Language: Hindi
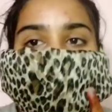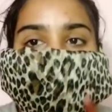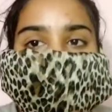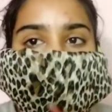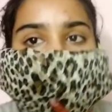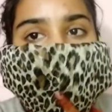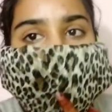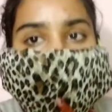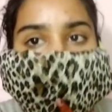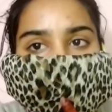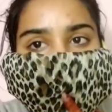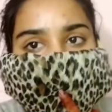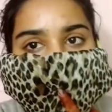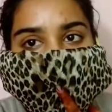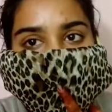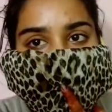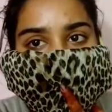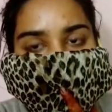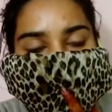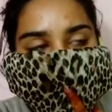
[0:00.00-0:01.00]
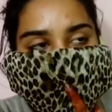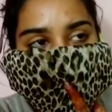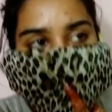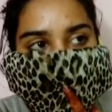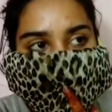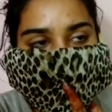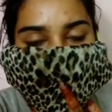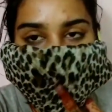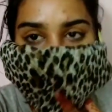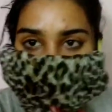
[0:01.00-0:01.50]
सो गाइस मैंने यहाँ
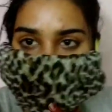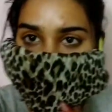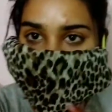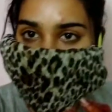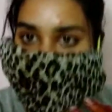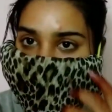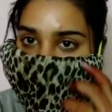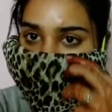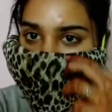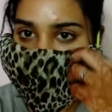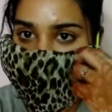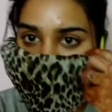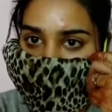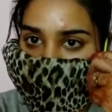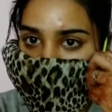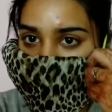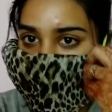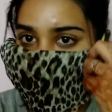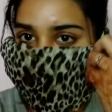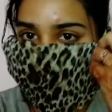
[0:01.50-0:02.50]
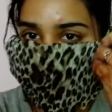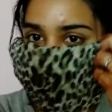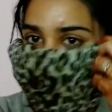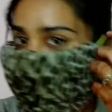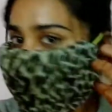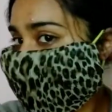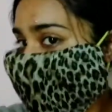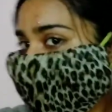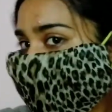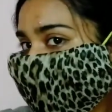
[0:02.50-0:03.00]
पे दुपट्टा का मास्क बना लिया
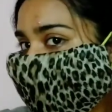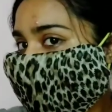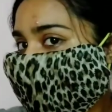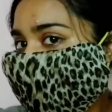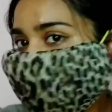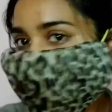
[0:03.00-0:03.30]
है विद दी